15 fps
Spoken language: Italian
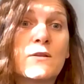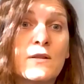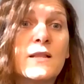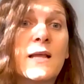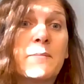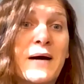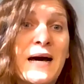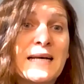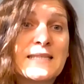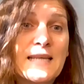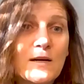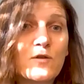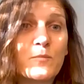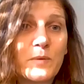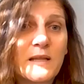la base
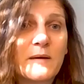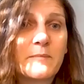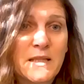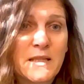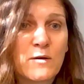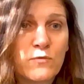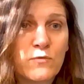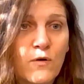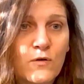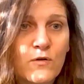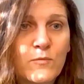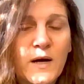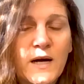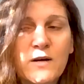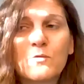è completamente
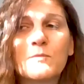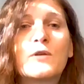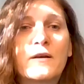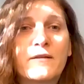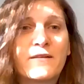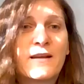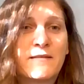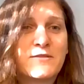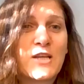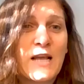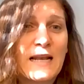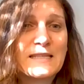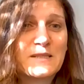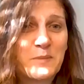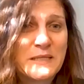autonoma, come una
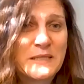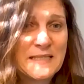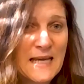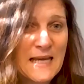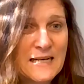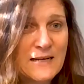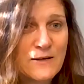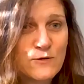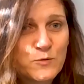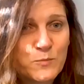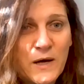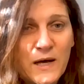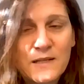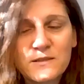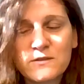navicella spaziale nello
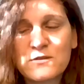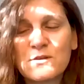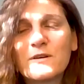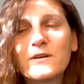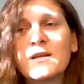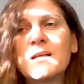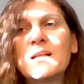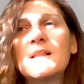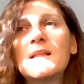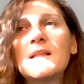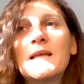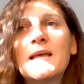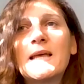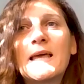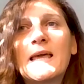spazio
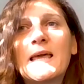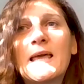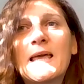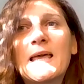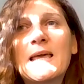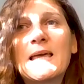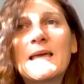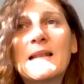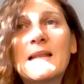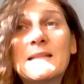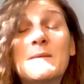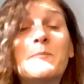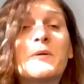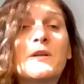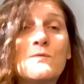e le
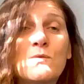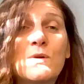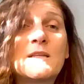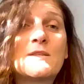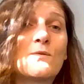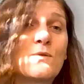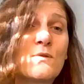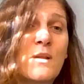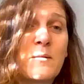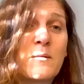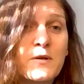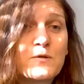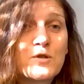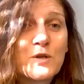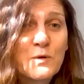temperature sono tra i
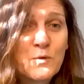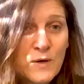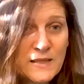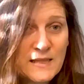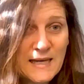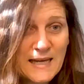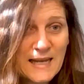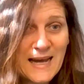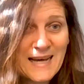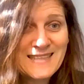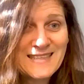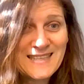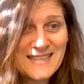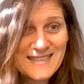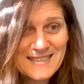meno 50
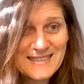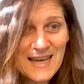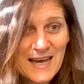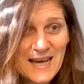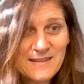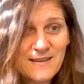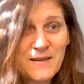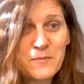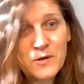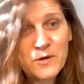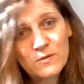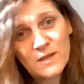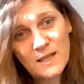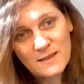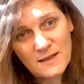gradi in estate e
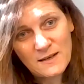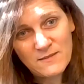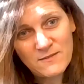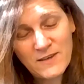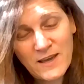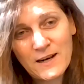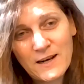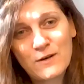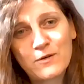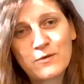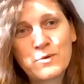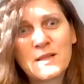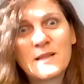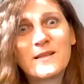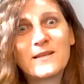meno 80 in inverno,
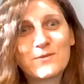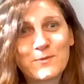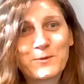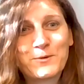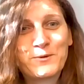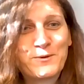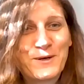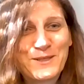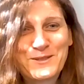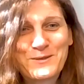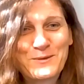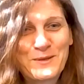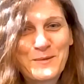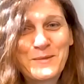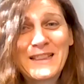quindi sono
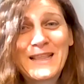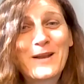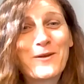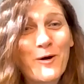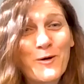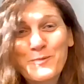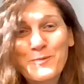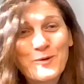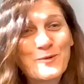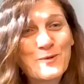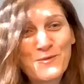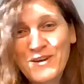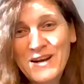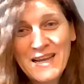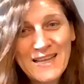assolutamente il luogo più
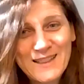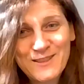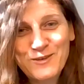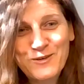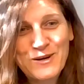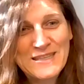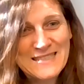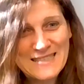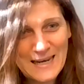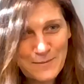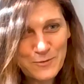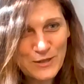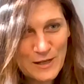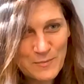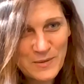freddo
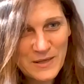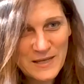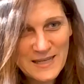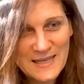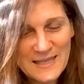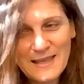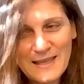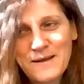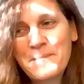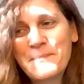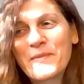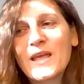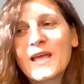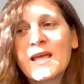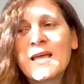estremo del pianeta.
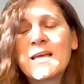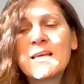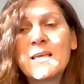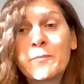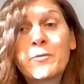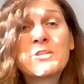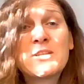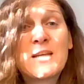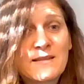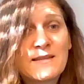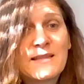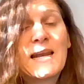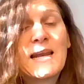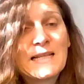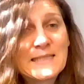I progetti
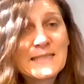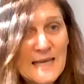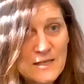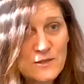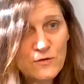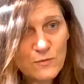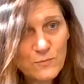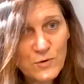da realizzare sono